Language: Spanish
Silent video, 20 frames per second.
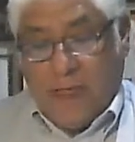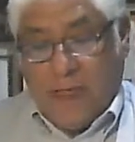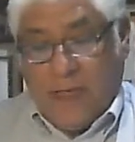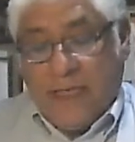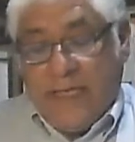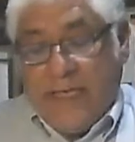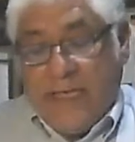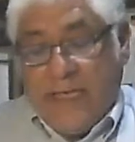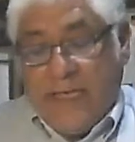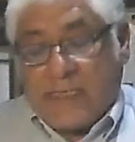
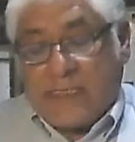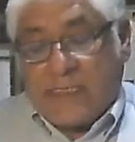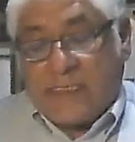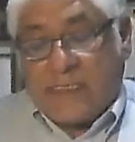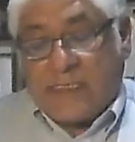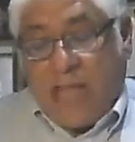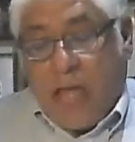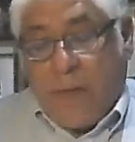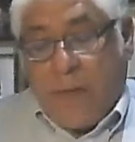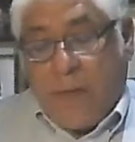y
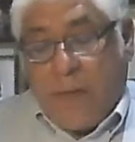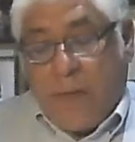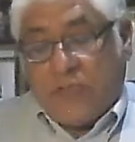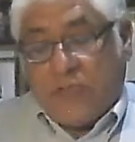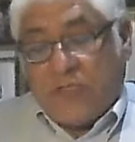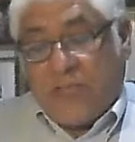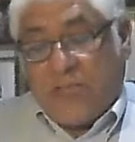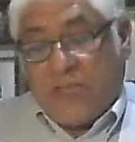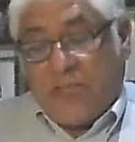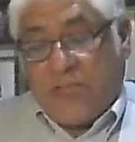
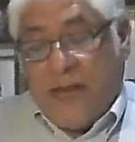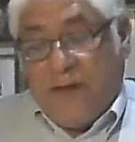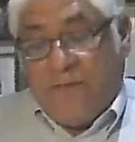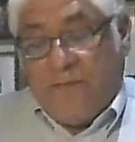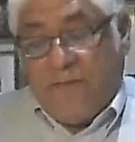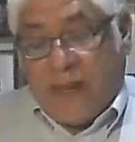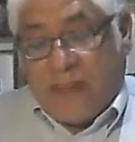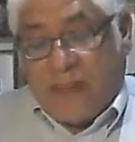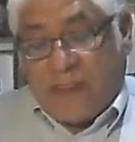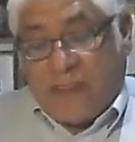estamos en el
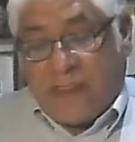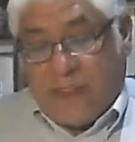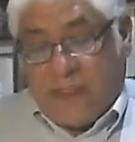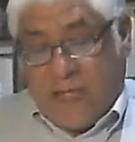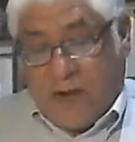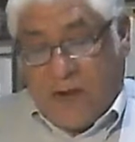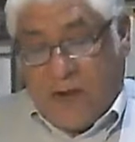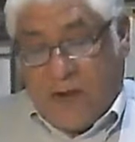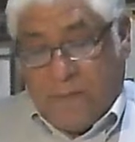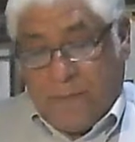
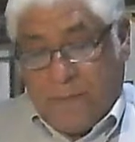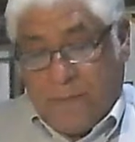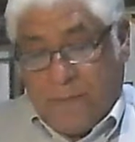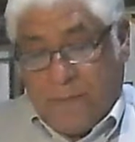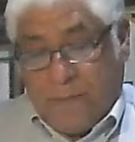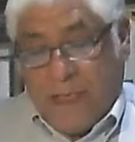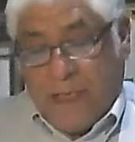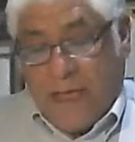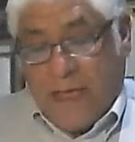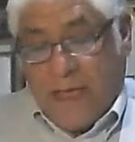verdadero,
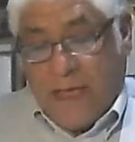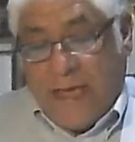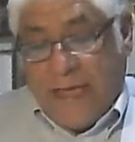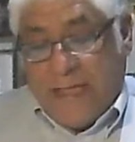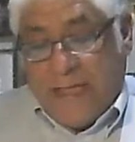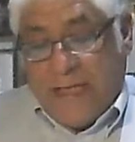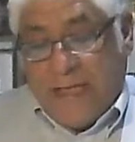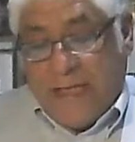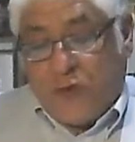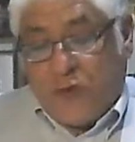
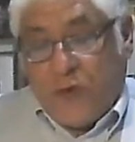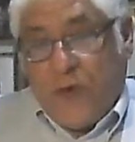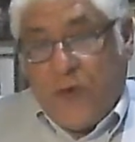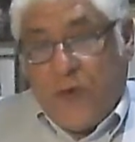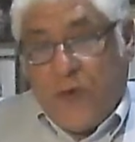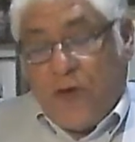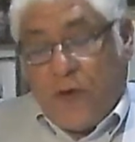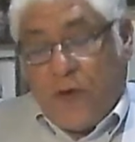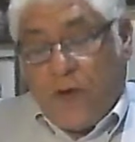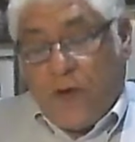en su
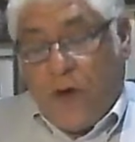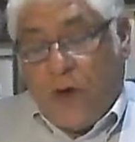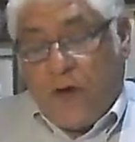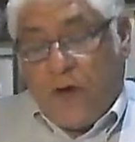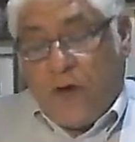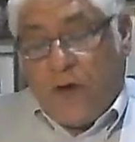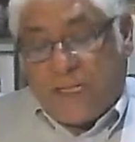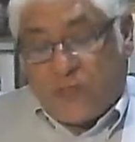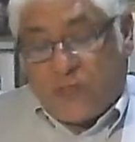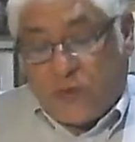Hijo
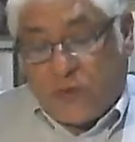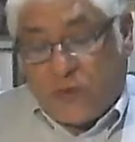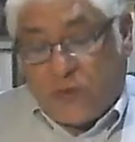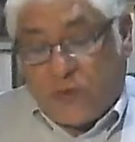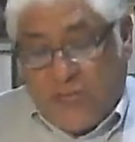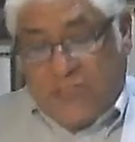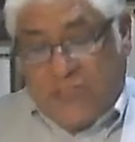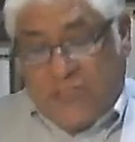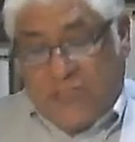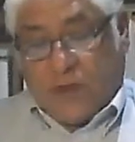
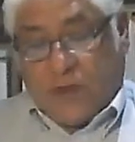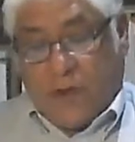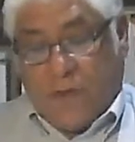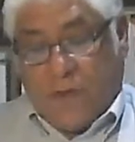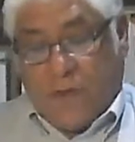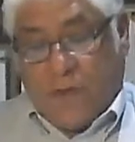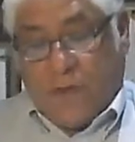Jesucristo.